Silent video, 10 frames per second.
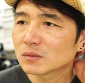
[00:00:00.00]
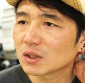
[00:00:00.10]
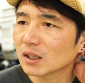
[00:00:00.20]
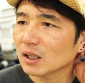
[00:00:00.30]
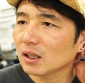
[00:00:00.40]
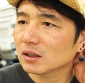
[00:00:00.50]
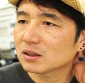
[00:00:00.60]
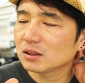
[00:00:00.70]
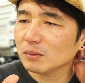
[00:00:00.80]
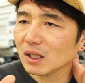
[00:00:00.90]
제가
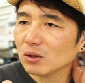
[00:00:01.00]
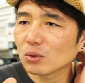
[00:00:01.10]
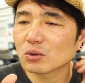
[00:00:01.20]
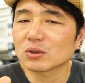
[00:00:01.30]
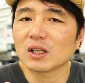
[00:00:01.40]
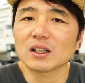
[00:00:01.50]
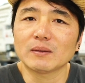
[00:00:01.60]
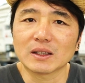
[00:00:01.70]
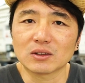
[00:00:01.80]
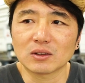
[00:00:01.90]
스마일 로고를 하나
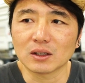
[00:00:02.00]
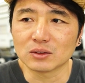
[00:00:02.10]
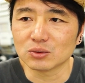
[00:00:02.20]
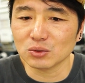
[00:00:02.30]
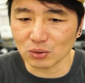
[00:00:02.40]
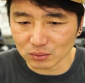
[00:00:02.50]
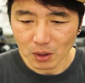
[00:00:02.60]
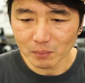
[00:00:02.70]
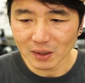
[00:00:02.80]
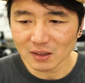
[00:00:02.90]
만들어가지고
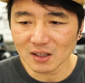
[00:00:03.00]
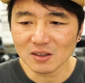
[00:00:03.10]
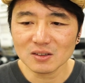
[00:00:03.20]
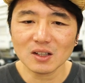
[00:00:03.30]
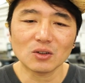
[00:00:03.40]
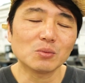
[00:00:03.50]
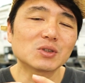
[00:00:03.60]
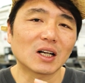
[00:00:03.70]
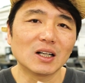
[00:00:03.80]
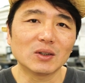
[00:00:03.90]
평판에 때렸는데 너무
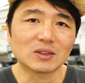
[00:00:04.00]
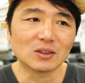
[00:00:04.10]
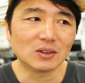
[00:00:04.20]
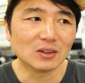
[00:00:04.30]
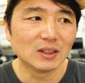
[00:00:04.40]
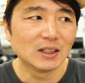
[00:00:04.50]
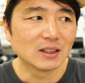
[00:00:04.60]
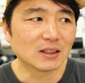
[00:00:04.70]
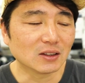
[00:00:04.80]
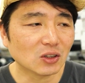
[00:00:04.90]
잘 나왔어요.
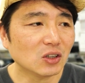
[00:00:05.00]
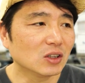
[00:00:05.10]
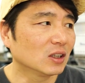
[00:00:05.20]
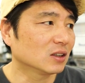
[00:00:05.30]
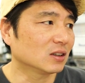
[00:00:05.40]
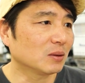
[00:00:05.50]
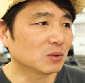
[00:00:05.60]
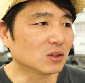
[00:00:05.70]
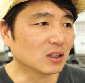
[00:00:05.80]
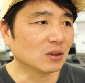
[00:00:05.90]
그래서
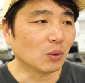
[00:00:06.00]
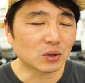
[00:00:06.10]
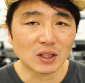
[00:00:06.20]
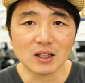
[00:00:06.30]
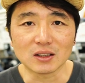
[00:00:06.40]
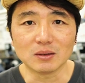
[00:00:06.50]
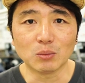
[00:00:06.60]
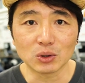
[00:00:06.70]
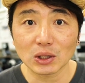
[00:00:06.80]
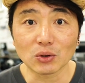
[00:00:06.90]
그다음부터 이제 오케이
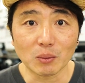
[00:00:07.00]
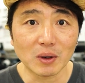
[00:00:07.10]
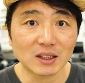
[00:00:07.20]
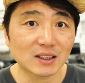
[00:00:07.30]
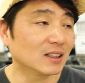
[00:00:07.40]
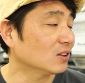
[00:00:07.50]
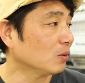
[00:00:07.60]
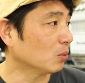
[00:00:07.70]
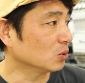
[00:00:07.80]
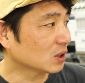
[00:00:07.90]
모자로 넘어가자 해서
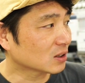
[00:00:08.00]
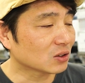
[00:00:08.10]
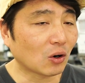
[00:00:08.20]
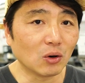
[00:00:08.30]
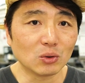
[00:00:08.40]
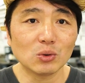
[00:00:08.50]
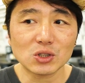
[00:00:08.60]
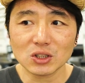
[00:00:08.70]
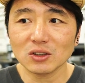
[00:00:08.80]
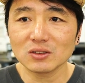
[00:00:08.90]
모자를 걸고
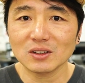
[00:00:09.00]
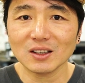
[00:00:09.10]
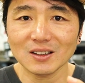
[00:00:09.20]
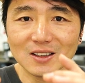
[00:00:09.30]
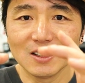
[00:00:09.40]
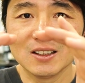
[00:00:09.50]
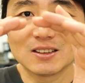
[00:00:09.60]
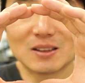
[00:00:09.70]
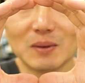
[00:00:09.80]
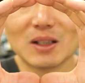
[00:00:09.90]
찍었는데
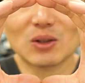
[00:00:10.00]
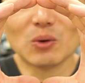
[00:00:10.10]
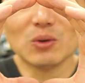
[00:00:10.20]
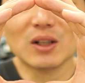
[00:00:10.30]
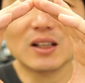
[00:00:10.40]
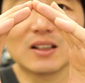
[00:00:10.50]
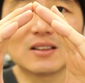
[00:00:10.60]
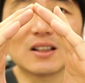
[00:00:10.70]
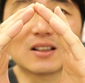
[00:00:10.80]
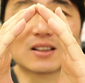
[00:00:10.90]
스마일이 동그래야
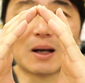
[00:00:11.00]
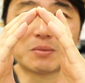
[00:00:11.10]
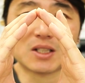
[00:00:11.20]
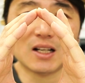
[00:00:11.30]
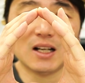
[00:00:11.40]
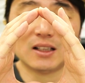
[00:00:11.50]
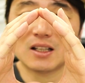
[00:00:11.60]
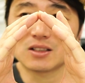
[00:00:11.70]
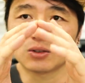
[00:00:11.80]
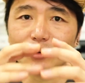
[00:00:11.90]
되는데 이게
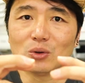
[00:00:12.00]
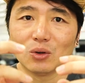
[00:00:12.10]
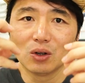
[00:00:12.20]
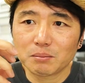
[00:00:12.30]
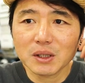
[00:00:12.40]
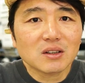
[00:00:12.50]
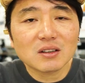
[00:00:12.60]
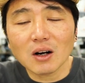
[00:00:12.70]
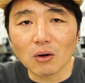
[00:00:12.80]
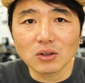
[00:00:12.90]
납작해지고
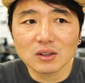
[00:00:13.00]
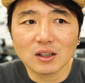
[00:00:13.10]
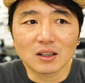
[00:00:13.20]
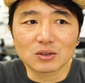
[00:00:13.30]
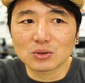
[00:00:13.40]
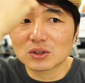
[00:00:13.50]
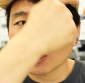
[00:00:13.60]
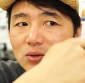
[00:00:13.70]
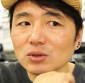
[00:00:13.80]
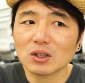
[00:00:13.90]
핀트가 어긋나가지고
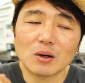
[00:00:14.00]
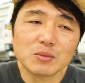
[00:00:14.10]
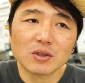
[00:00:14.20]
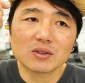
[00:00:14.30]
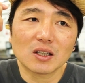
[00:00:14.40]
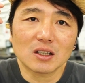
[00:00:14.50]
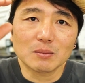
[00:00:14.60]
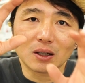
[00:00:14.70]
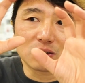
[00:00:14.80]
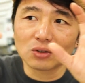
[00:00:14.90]
테두리 검정색이
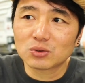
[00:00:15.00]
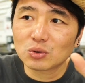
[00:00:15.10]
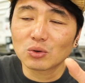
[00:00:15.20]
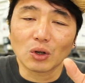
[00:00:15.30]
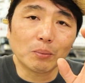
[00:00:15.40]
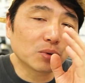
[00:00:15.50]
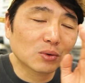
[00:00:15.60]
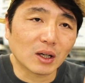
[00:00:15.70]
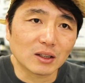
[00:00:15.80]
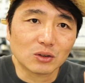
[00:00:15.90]
막 저쪽
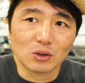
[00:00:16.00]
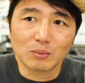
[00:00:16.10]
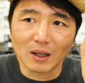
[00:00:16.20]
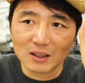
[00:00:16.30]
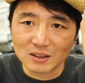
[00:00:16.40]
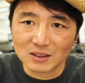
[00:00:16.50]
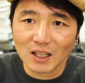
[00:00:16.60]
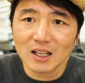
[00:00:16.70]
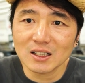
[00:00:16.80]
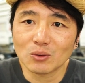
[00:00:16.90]
옆으로 가 있고 막 그
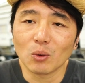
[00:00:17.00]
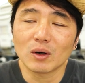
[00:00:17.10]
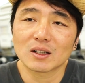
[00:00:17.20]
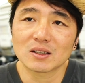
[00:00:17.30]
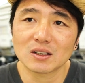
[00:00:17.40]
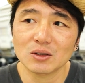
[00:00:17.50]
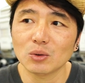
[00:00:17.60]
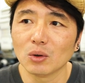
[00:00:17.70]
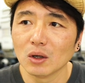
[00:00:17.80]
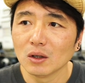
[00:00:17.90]
사이 공간에
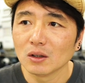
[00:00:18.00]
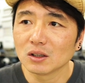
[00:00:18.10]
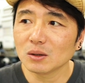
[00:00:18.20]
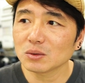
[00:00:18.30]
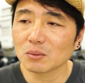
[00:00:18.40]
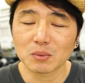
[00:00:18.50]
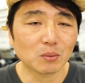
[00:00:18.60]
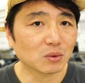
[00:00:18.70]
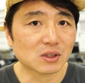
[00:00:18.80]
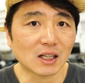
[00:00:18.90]
띄고 이러면서
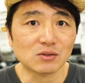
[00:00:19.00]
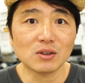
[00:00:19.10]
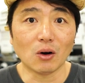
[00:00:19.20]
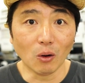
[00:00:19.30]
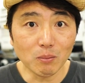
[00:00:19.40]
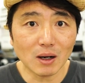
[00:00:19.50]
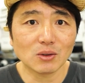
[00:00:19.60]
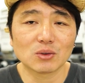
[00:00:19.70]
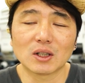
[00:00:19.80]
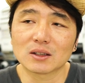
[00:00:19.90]
뭐 자수가
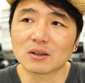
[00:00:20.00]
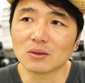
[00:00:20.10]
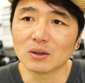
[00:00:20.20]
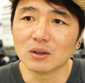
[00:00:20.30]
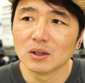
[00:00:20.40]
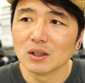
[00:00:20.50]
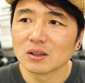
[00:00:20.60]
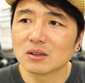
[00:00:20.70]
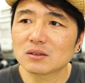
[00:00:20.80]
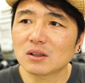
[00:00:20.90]
엉망으로 나왔던 거예요.
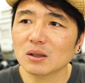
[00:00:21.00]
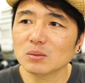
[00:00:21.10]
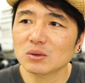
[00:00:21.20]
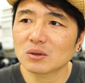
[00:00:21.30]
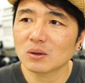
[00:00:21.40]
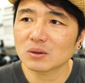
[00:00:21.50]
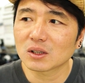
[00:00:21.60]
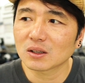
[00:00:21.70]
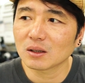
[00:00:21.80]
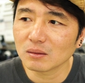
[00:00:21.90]
그때부터
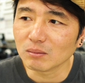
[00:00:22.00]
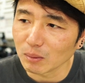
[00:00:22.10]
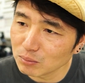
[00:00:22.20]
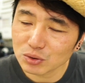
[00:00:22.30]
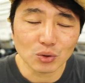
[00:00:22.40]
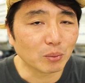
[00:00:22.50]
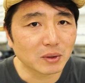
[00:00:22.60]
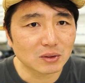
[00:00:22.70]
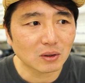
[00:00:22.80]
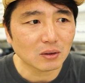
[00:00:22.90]
제가 멘붕이
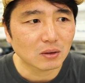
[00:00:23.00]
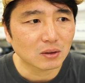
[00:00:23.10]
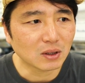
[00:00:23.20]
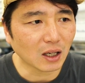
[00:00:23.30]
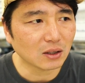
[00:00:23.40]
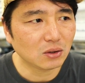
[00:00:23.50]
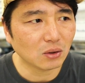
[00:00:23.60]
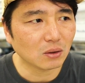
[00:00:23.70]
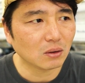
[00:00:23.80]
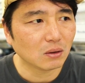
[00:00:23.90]
오면서 야
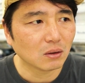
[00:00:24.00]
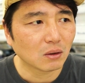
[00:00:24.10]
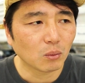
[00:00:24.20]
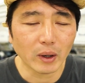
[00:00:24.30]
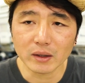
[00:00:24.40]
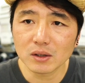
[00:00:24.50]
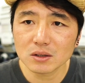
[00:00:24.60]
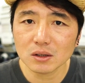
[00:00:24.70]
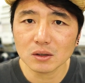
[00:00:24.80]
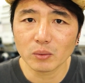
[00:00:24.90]
이거 왜안
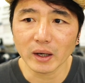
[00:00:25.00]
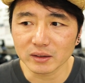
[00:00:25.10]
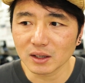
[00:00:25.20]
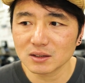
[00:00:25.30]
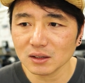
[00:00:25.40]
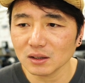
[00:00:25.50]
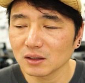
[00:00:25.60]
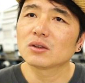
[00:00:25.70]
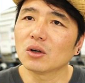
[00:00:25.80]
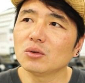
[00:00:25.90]
되지? 왜 안 되지?
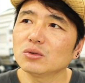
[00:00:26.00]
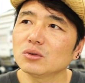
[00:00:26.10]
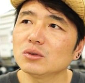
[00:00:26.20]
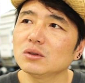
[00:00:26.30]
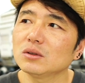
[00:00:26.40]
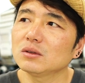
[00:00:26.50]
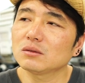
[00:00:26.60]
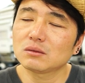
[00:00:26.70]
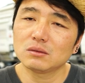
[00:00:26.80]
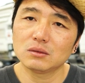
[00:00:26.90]

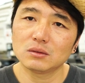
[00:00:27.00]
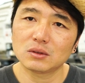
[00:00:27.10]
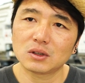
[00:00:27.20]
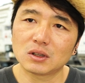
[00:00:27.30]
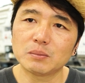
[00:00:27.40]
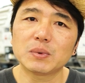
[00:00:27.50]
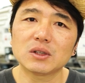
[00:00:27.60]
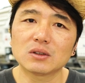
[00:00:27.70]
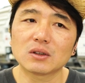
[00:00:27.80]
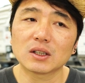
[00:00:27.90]
결국은 깊이
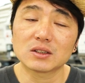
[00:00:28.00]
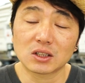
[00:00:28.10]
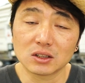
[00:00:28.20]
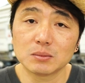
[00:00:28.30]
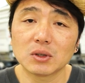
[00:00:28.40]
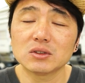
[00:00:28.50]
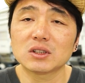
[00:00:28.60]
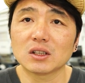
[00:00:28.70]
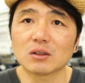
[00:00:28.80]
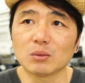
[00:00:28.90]
들어간 지금
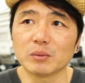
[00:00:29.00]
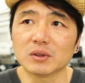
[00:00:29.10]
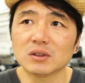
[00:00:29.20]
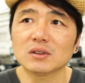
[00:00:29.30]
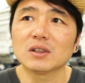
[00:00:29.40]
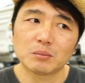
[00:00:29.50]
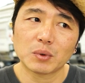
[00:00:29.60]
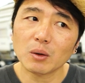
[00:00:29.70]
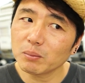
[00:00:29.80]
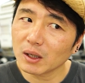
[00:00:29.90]
현실에서 보면은
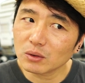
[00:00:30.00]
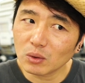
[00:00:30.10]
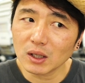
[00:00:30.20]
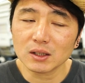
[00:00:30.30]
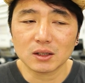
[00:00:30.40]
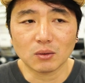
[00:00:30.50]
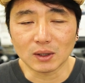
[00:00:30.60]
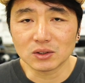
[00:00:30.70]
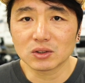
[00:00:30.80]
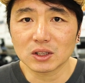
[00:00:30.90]
평판과
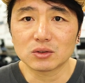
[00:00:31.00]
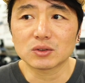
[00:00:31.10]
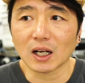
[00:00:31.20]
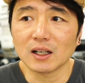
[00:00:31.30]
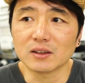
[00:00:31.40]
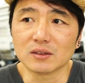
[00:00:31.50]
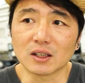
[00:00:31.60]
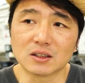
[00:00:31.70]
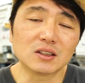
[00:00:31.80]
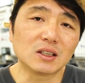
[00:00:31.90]
완성자수는 달랐는데 그